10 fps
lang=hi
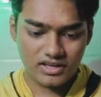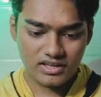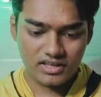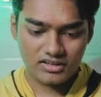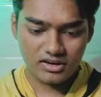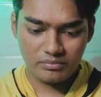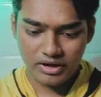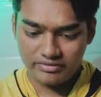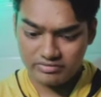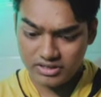और एक एक रन
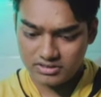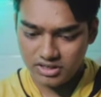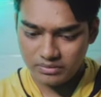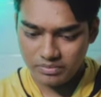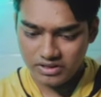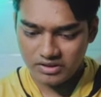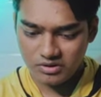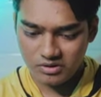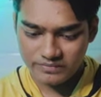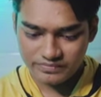भाई फिर से रिप्ले
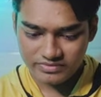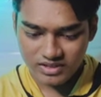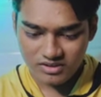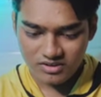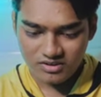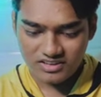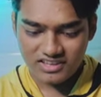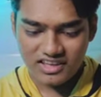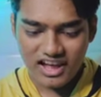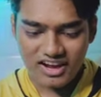देखो
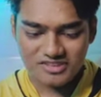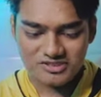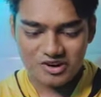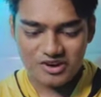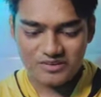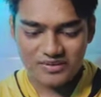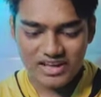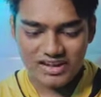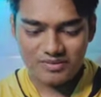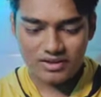क्या शॉट मारा